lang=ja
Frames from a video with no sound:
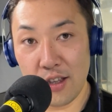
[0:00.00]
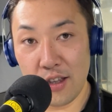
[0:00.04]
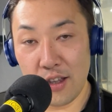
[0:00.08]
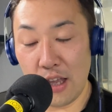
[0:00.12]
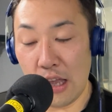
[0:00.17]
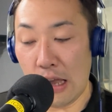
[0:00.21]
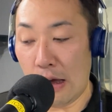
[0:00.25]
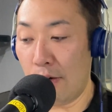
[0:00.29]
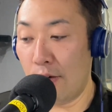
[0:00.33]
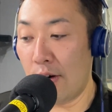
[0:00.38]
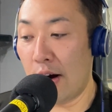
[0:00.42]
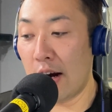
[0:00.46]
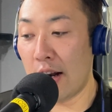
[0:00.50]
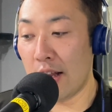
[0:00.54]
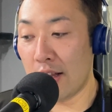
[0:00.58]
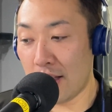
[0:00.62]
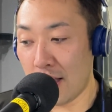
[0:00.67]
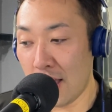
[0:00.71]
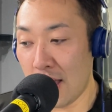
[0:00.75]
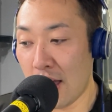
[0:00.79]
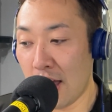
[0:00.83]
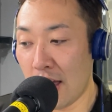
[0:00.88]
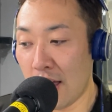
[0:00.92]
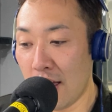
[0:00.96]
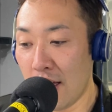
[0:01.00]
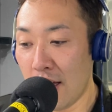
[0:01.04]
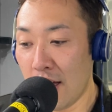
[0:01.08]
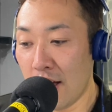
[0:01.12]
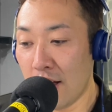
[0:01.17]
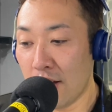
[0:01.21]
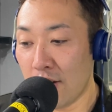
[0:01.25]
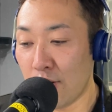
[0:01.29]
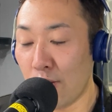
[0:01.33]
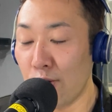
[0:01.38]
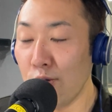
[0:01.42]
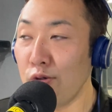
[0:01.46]
て言われて
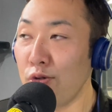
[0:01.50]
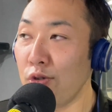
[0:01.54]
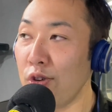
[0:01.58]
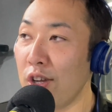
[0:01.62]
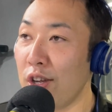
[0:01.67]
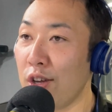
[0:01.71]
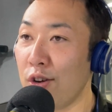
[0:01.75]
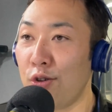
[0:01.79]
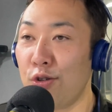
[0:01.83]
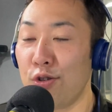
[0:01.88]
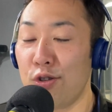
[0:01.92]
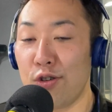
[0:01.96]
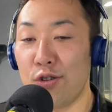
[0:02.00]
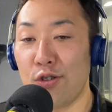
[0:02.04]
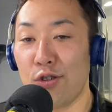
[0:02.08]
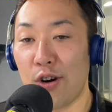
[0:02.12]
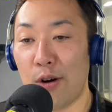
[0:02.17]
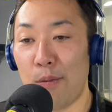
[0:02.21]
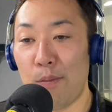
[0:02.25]
その時に藤君